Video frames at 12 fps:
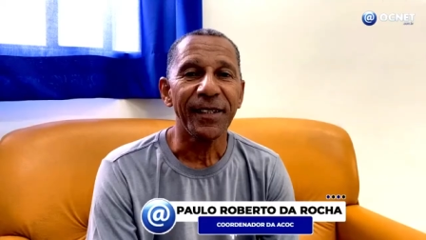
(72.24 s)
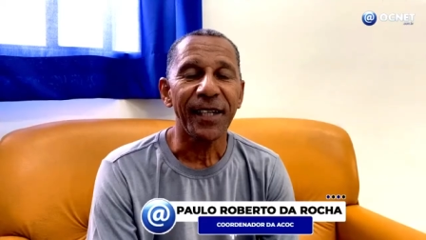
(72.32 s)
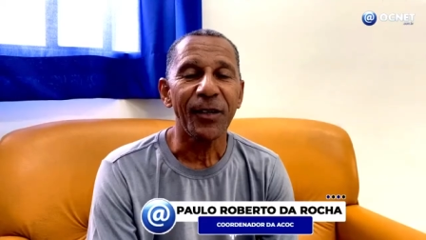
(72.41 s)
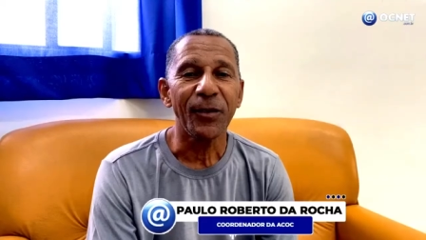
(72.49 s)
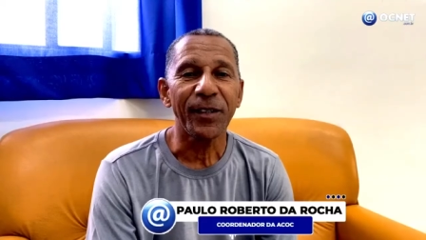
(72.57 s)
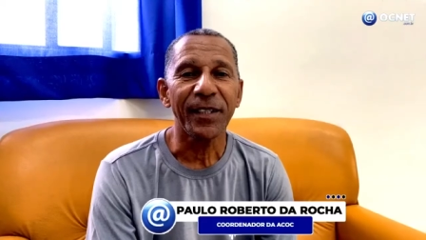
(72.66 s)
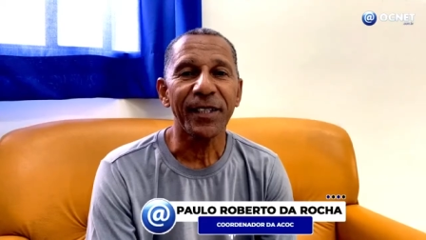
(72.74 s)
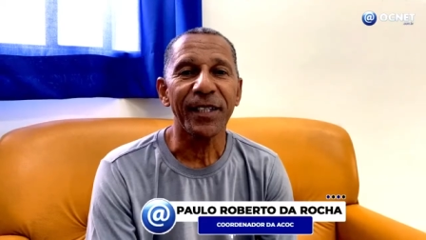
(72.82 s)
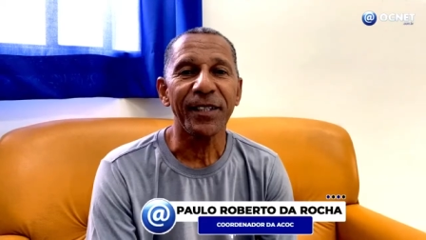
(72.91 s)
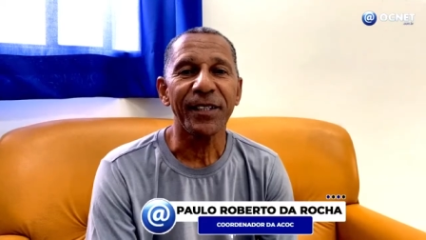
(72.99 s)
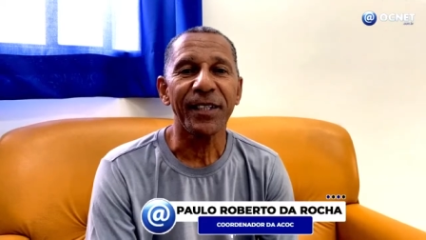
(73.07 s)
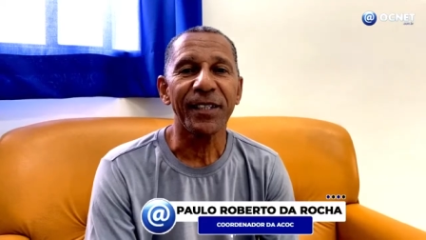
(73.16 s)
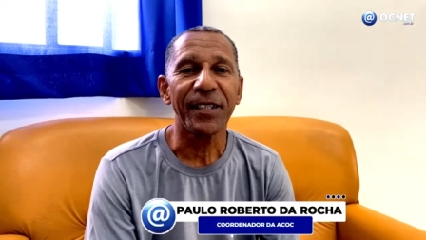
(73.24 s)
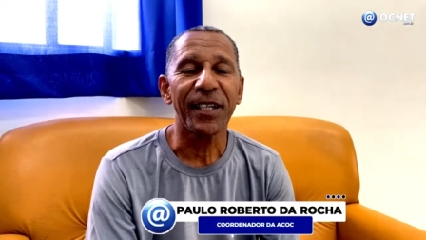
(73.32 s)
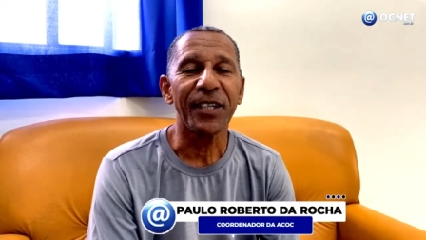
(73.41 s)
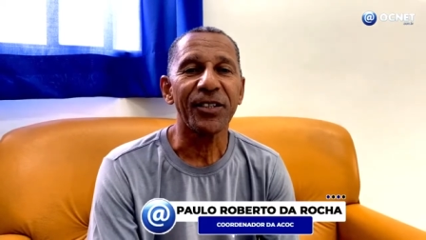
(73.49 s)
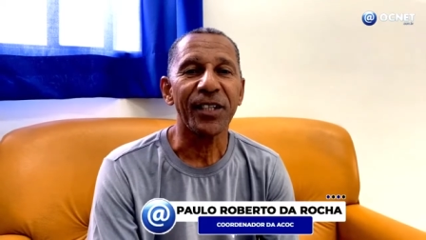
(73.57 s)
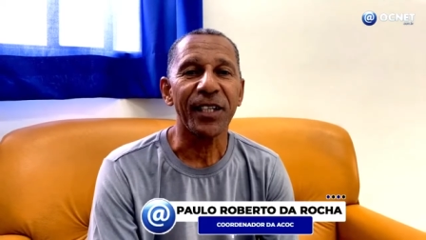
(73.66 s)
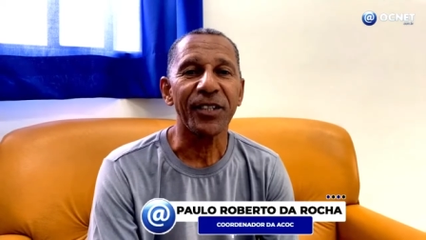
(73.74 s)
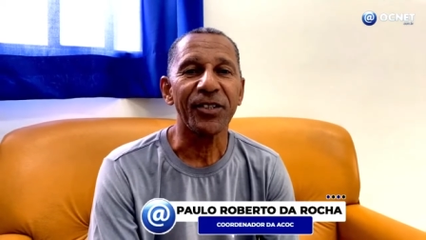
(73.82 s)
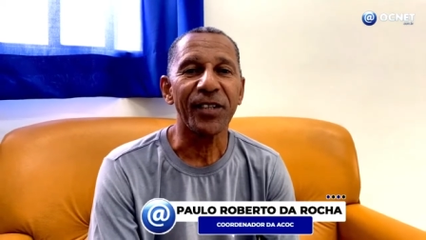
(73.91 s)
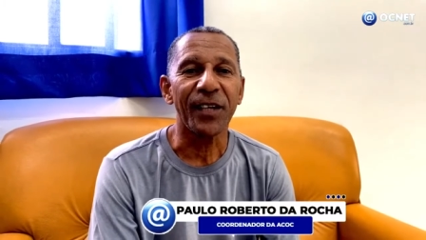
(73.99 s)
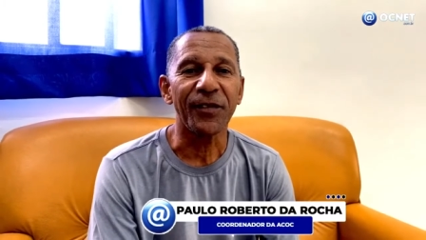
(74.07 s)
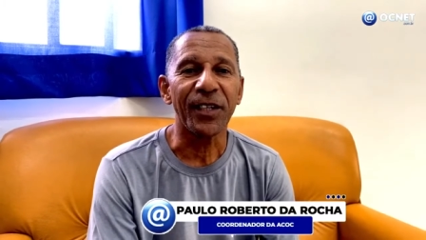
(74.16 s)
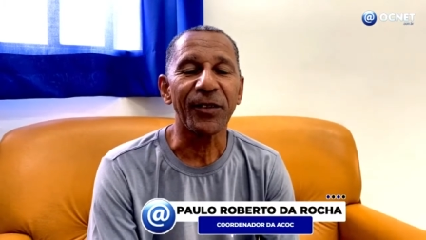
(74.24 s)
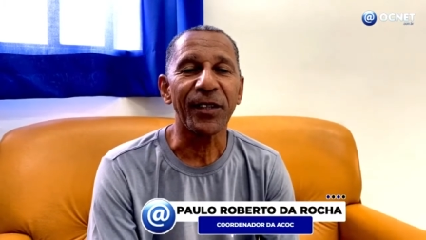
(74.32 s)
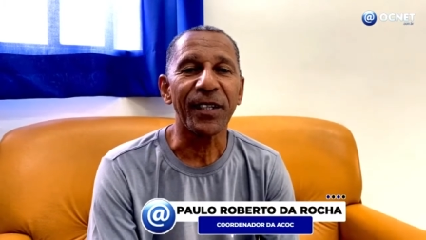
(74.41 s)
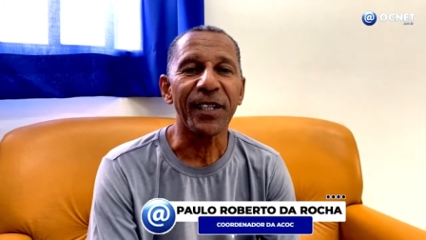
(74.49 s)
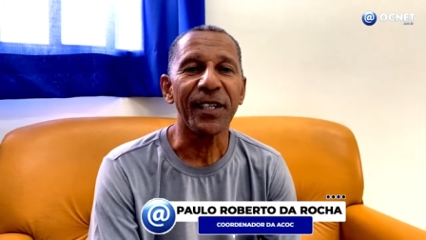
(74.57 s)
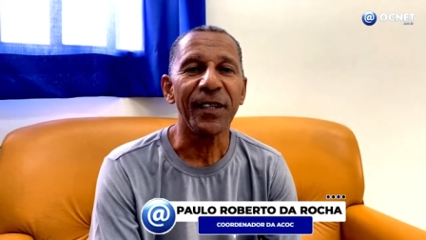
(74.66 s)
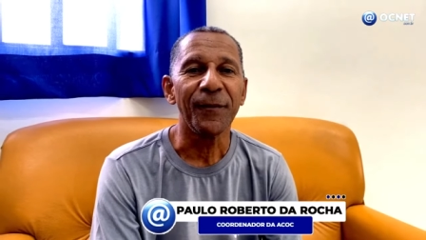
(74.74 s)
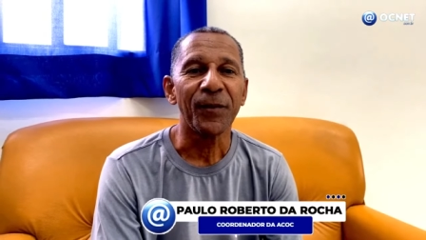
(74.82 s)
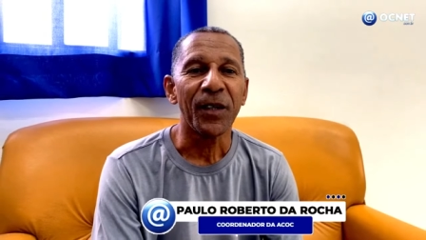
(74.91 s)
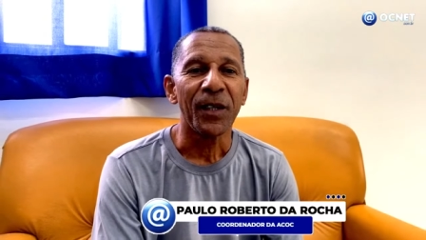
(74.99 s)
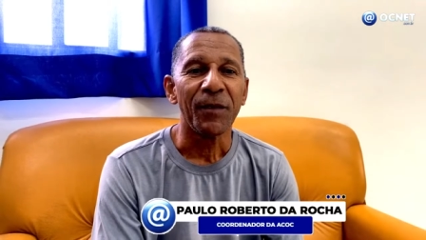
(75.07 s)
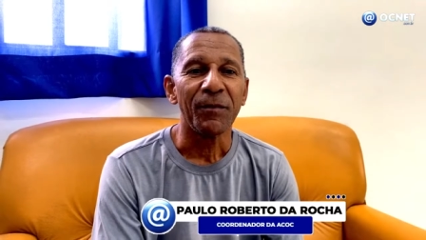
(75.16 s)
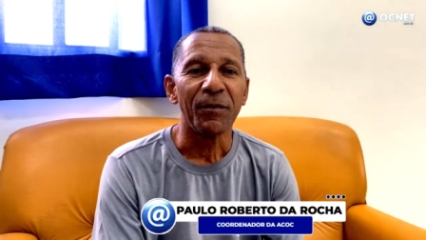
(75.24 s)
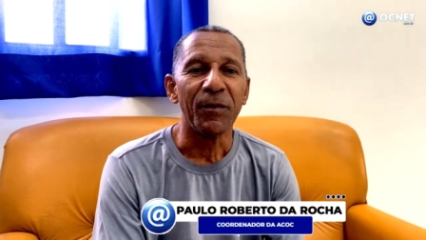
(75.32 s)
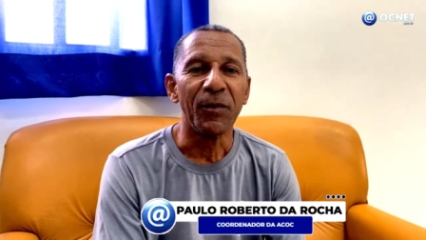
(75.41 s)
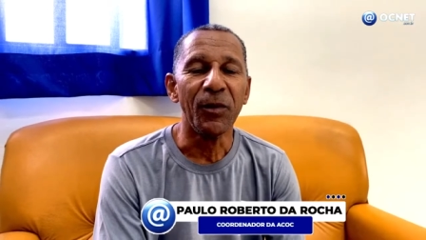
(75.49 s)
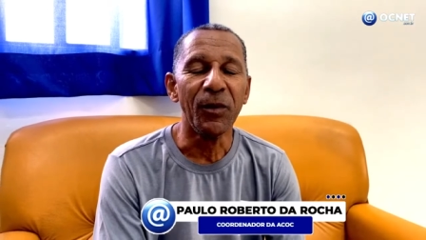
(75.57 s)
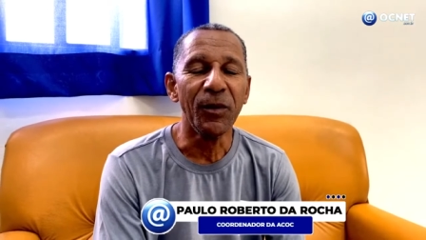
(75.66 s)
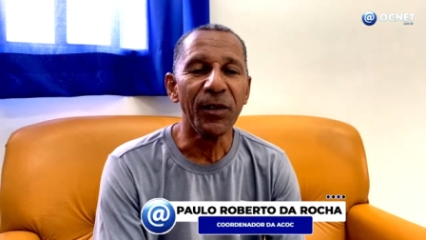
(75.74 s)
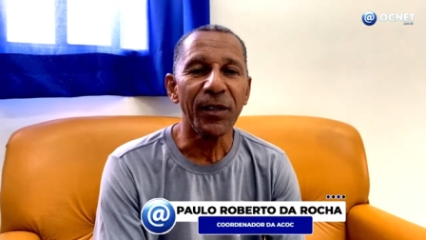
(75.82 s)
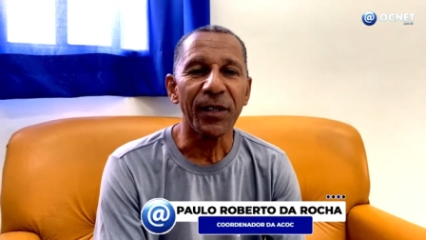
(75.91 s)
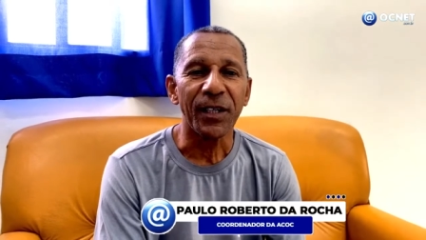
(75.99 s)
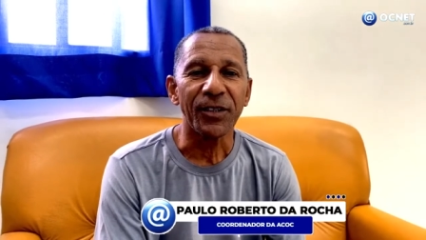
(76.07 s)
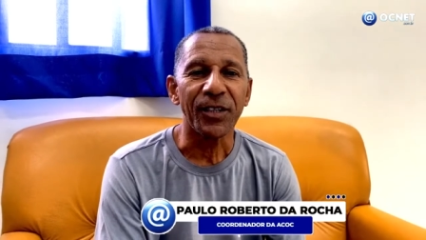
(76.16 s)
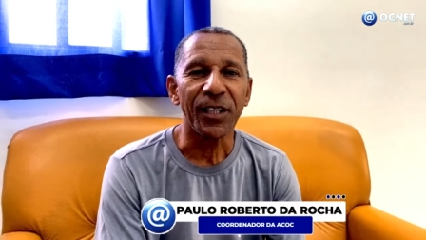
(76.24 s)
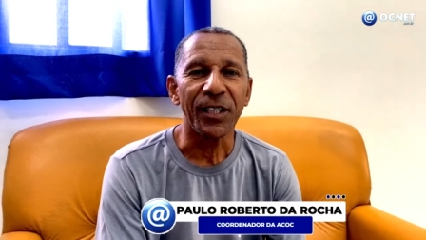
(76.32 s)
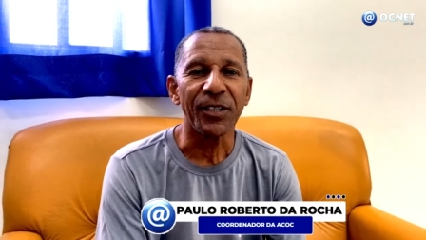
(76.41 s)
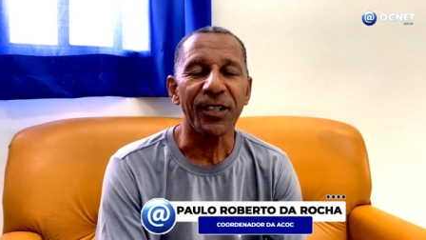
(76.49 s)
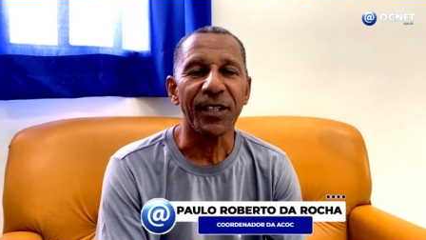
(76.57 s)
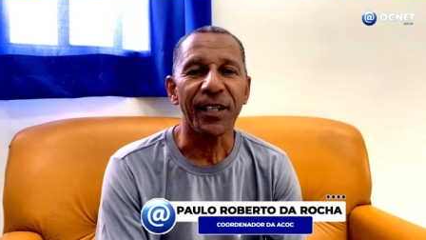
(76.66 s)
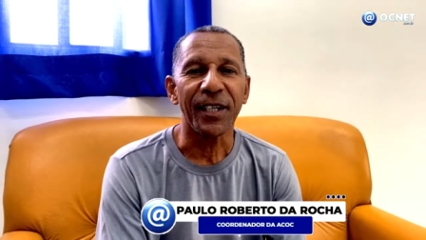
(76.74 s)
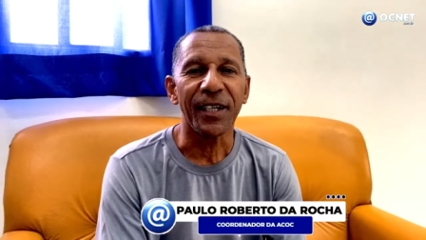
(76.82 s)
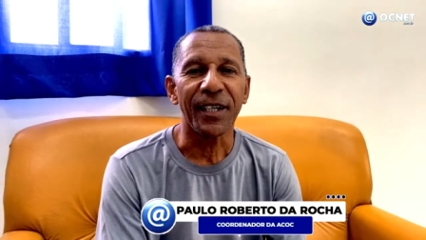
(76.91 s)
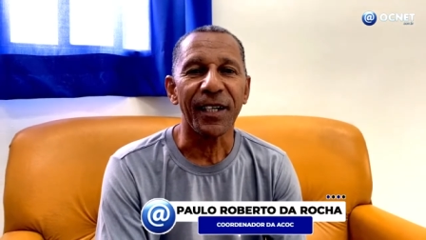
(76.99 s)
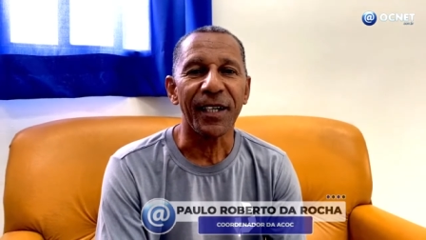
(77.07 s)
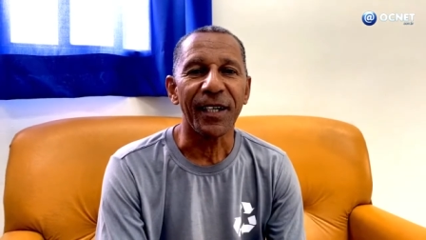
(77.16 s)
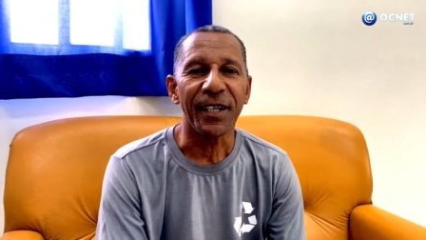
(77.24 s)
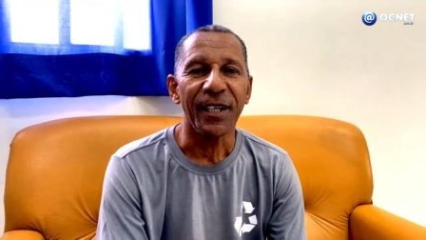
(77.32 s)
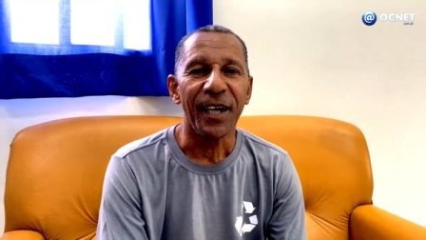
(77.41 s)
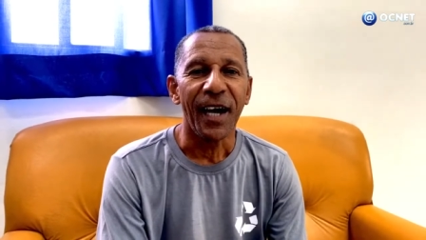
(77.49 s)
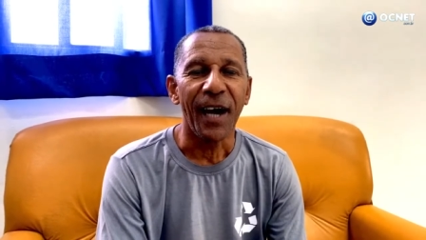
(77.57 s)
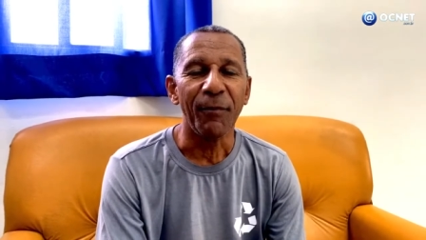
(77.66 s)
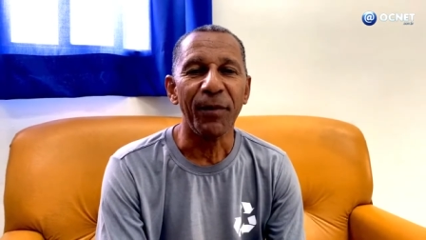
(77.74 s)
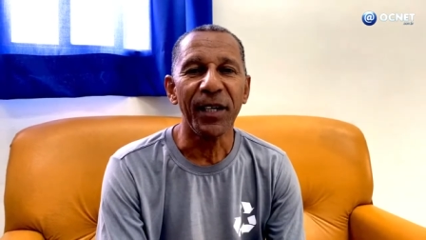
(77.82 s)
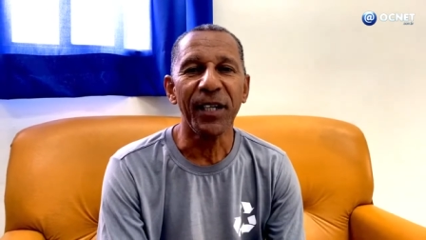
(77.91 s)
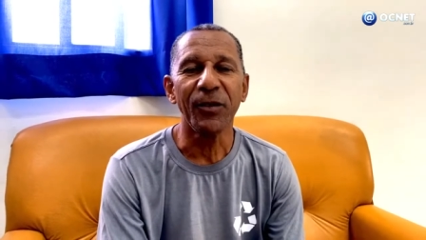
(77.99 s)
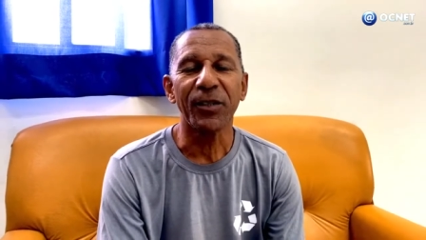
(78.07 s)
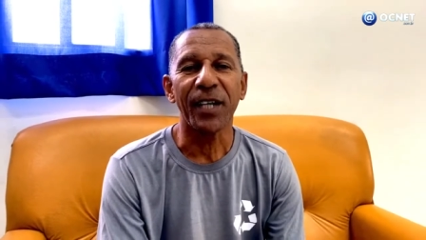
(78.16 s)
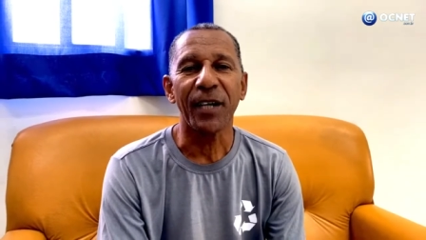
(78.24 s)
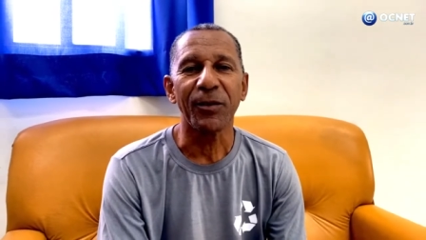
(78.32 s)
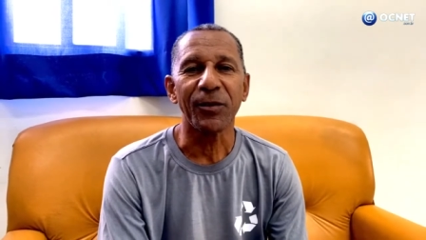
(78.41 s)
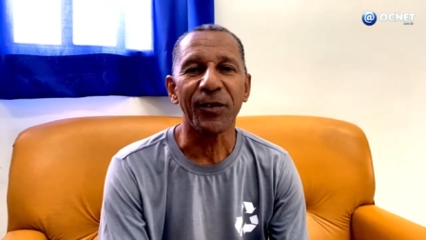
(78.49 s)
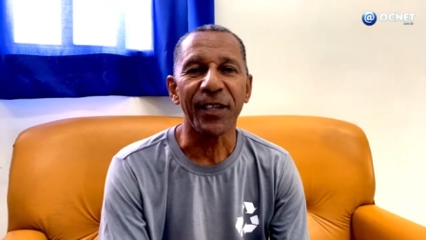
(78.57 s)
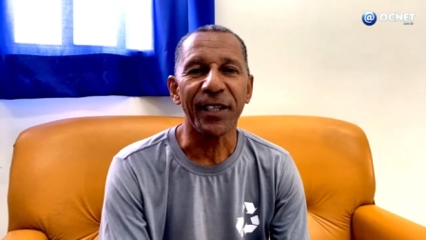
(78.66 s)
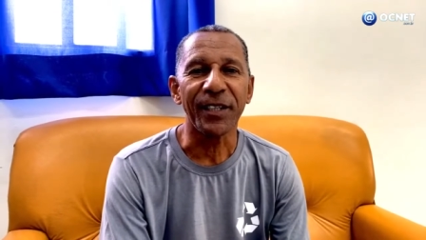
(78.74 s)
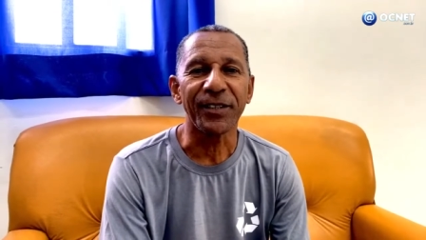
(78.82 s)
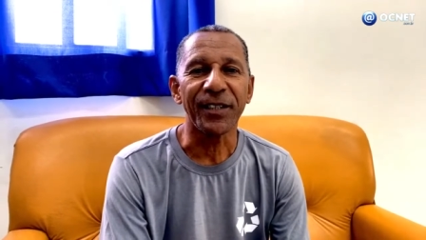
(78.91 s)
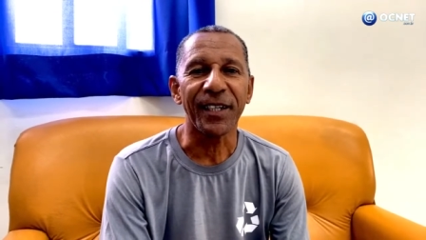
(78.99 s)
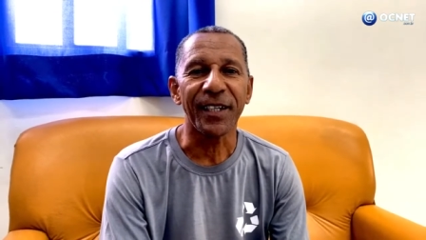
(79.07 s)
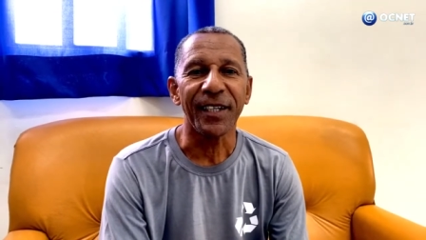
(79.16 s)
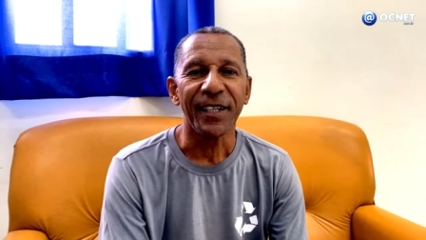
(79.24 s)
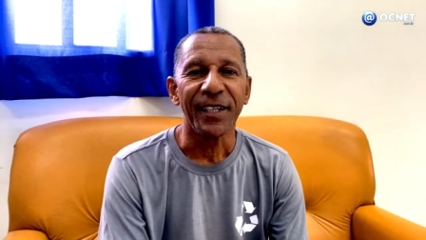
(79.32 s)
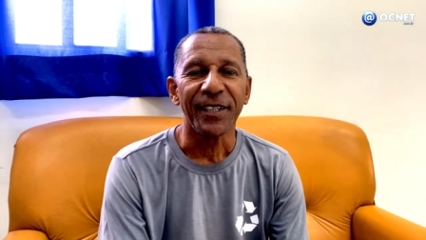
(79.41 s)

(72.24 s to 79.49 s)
acontecendo esse incidente aí que a gente está vendo aí, muita gente é, abrindo sacos verdes, né?